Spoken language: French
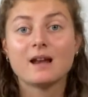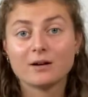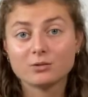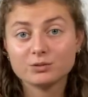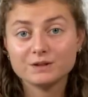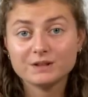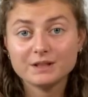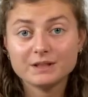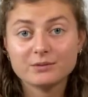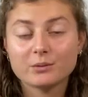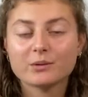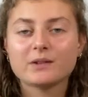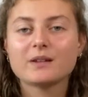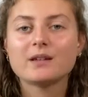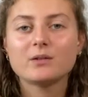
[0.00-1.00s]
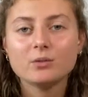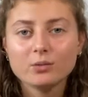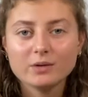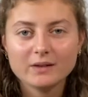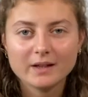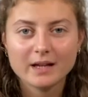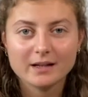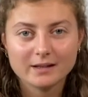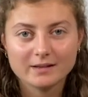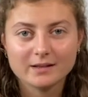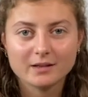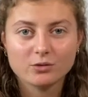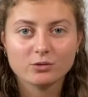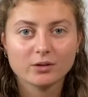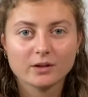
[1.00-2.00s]
La routine, on sait tous qu'elle est
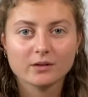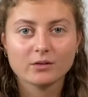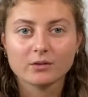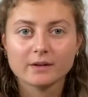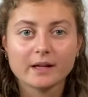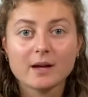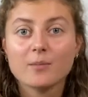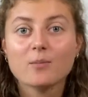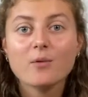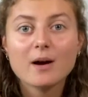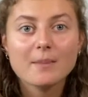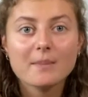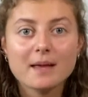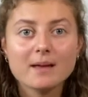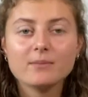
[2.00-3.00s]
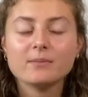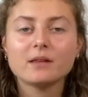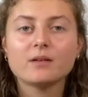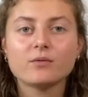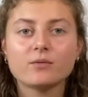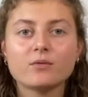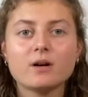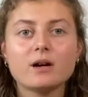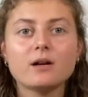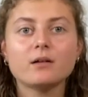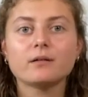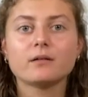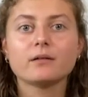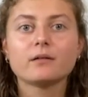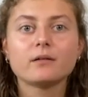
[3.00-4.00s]
sécurisante. Hein. Moi-même, des fois,
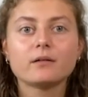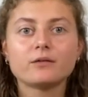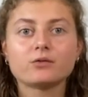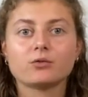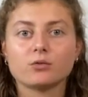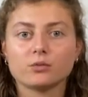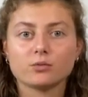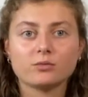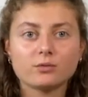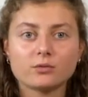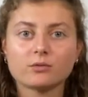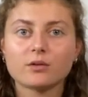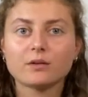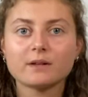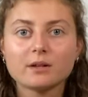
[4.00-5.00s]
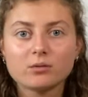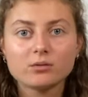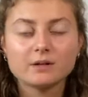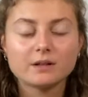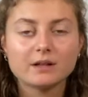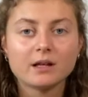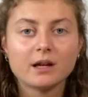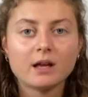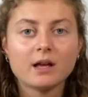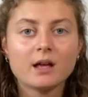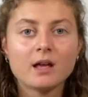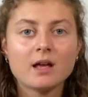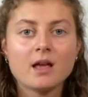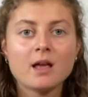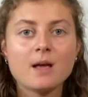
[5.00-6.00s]
euh, je retombe dans des routines.
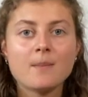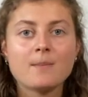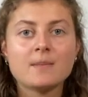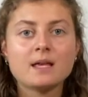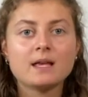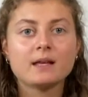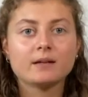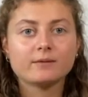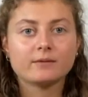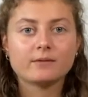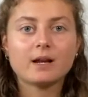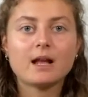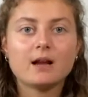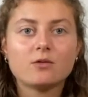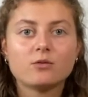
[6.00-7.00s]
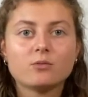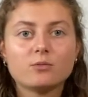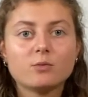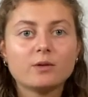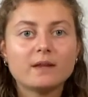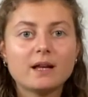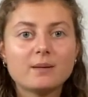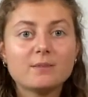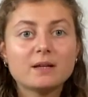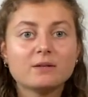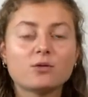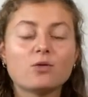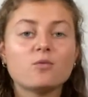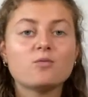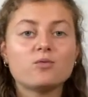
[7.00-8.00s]
Mais voilà, le modèle
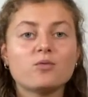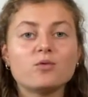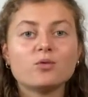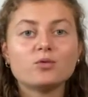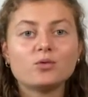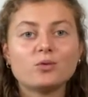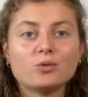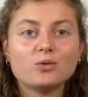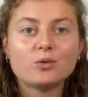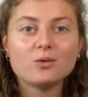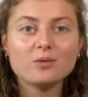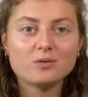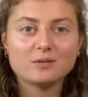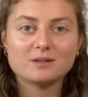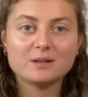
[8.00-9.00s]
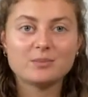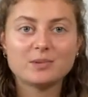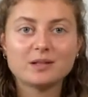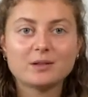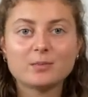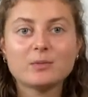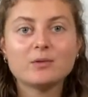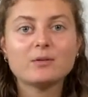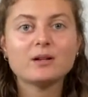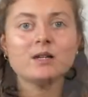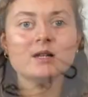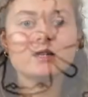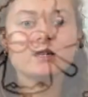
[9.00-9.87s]
métro-boulot-dodo, typiquement, hein,